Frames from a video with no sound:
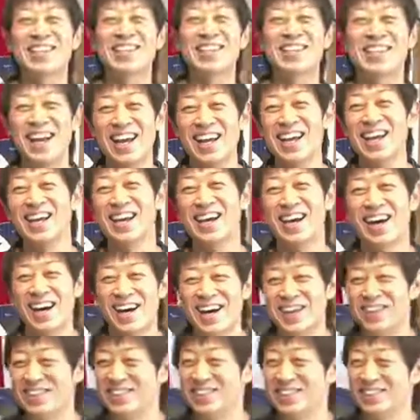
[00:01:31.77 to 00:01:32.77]
ね。
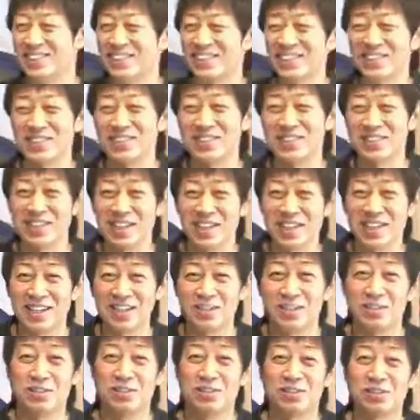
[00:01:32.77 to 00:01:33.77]
はい。ということで、今
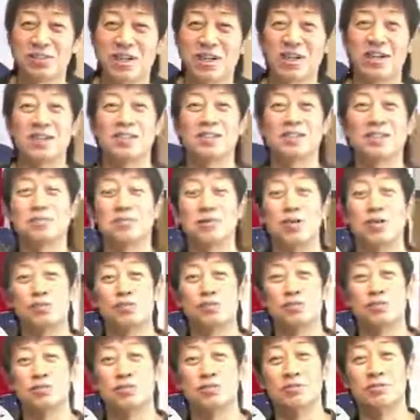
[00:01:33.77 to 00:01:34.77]
日は、ためが
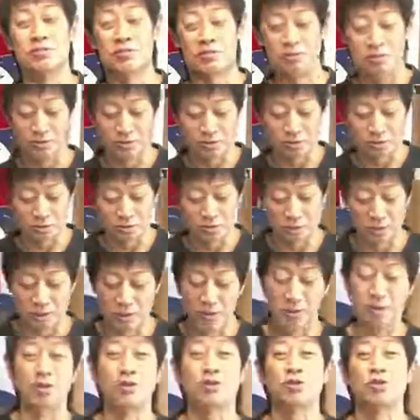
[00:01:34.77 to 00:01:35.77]
じゅん、
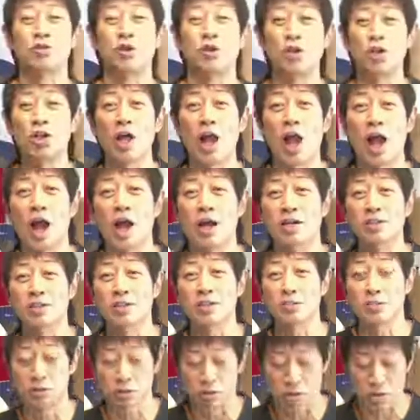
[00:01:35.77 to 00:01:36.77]
えー、人で
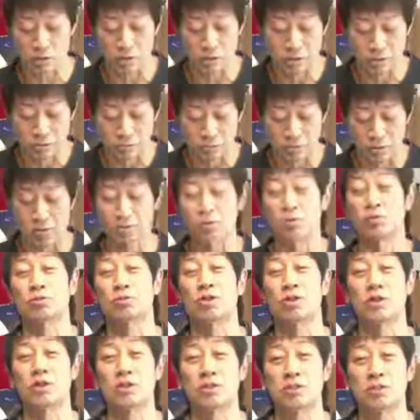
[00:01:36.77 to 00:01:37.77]
寂しいですけど、お届
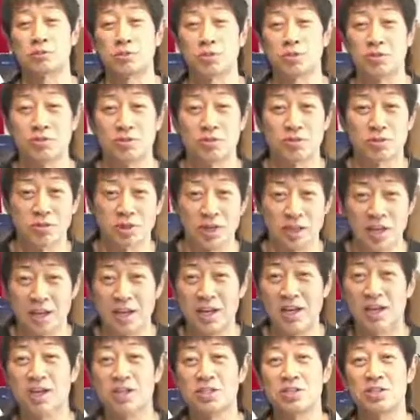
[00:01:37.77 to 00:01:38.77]
けいたしますので、
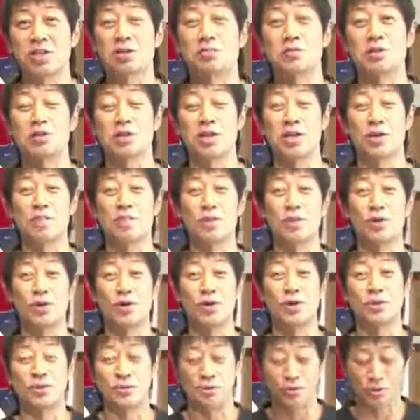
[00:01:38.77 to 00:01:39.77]
ぜひ皆さん、応
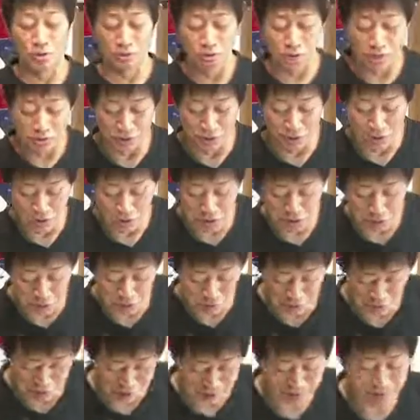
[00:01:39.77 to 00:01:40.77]
援のほどよろしくお願いいたし
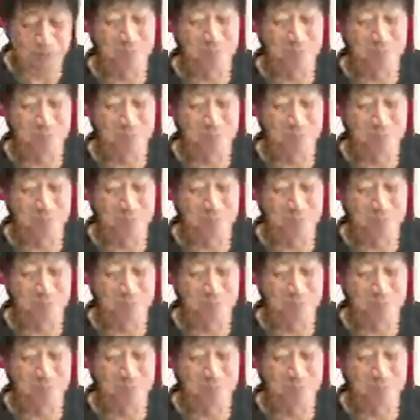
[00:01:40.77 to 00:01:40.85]
ます。